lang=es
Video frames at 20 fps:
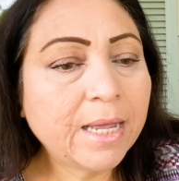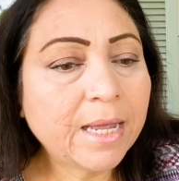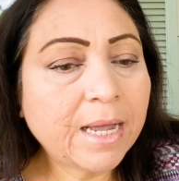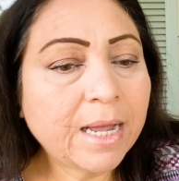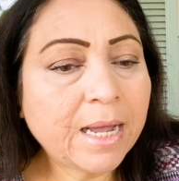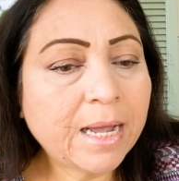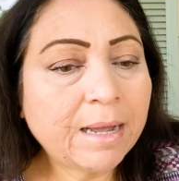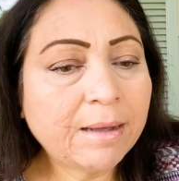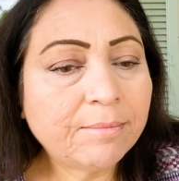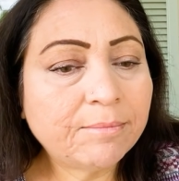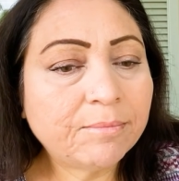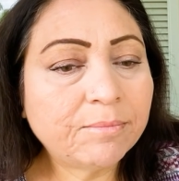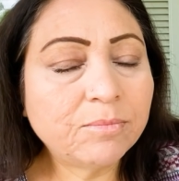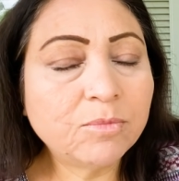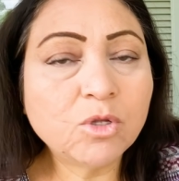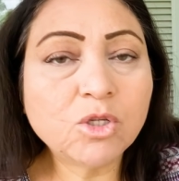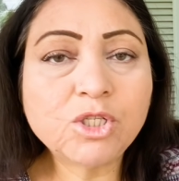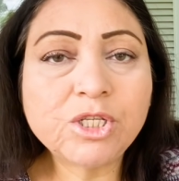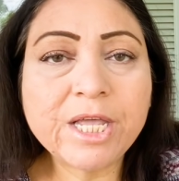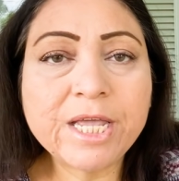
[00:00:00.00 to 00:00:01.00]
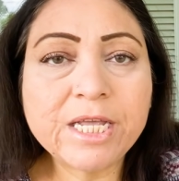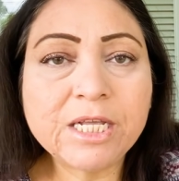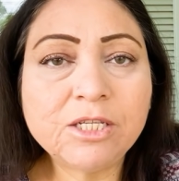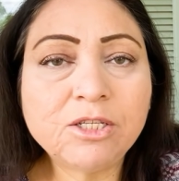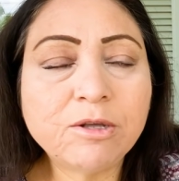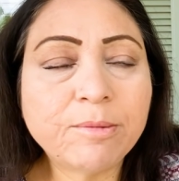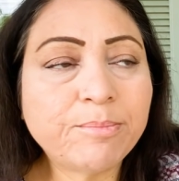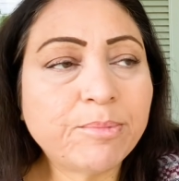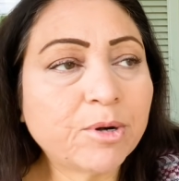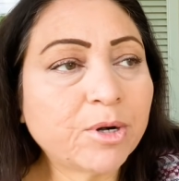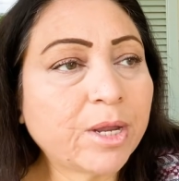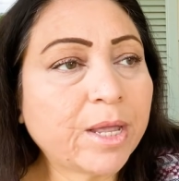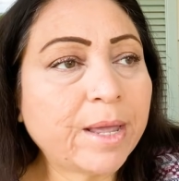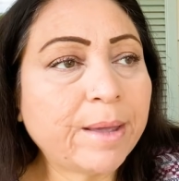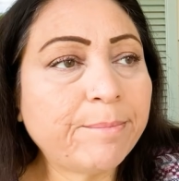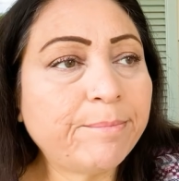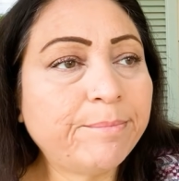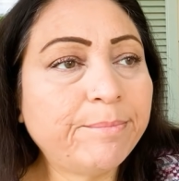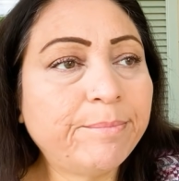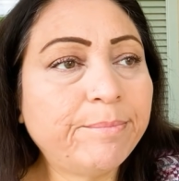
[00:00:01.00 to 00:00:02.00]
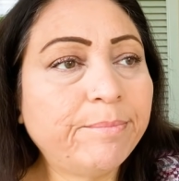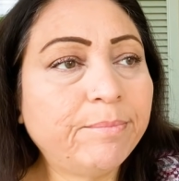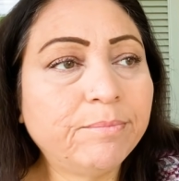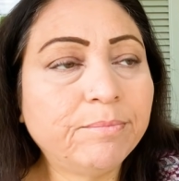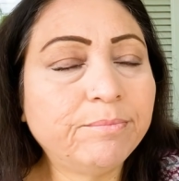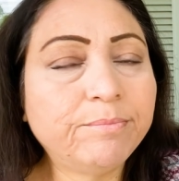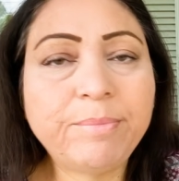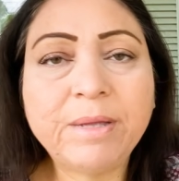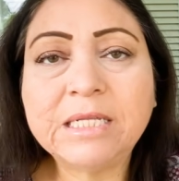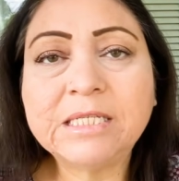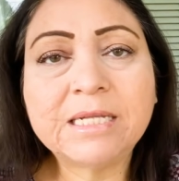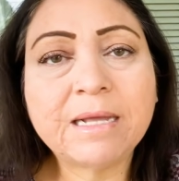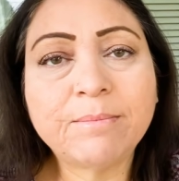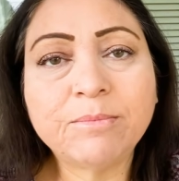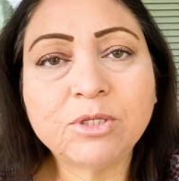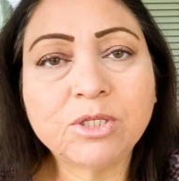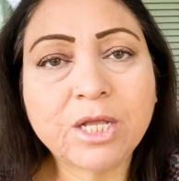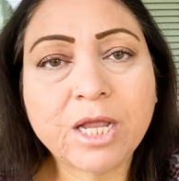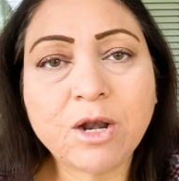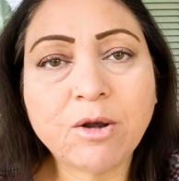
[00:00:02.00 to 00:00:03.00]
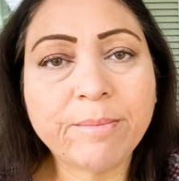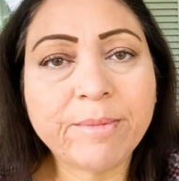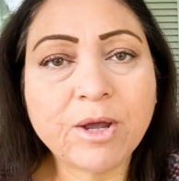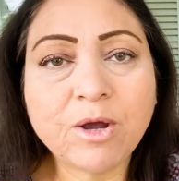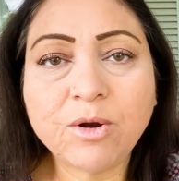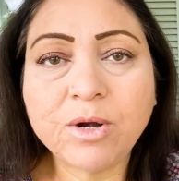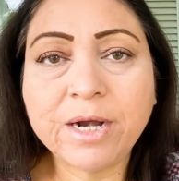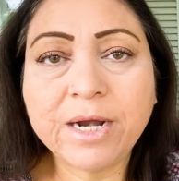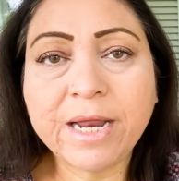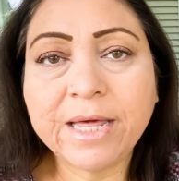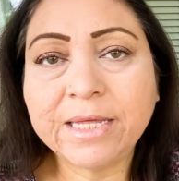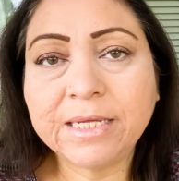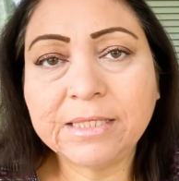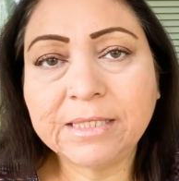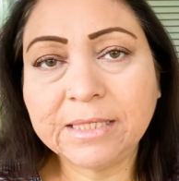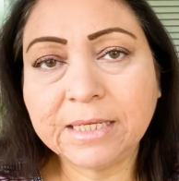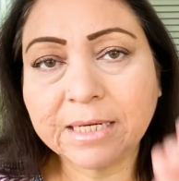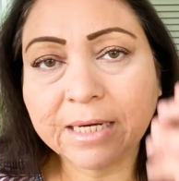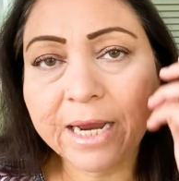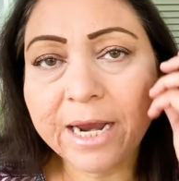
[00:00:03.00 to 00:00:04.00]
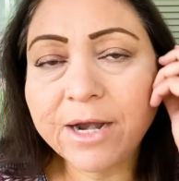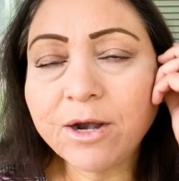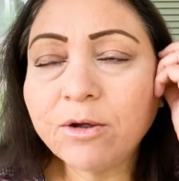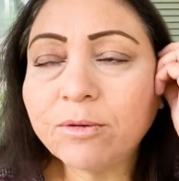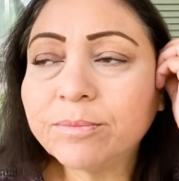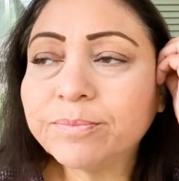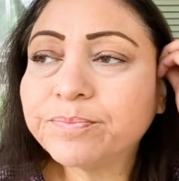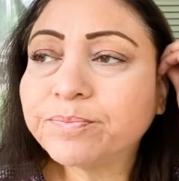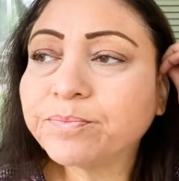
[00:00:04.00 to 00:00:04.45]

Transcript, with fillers: ah, no se hizo porque pensamos que lo mejor era decir que no.